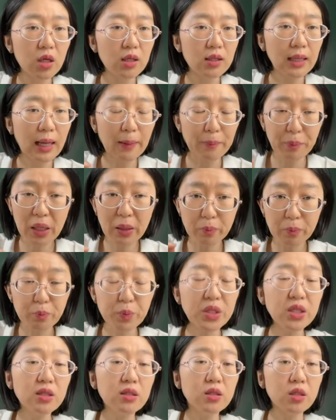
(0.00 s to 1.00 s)
他被
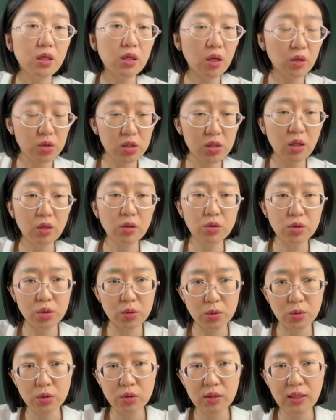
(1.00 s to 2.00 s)
逼着要交
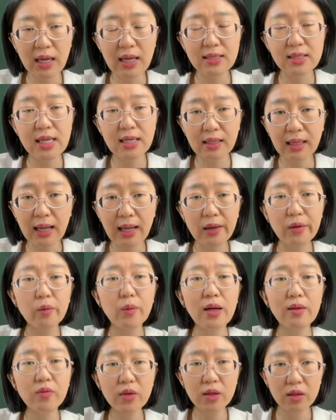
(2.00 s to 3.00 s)
出他在台
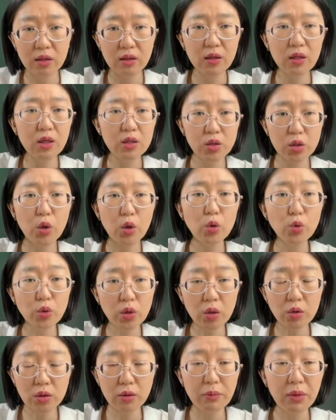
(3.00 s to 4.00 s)
湾的这个户
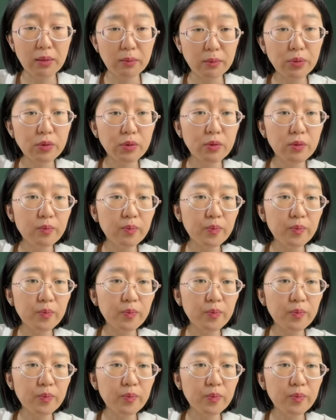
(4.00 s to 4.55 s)
口的名簿。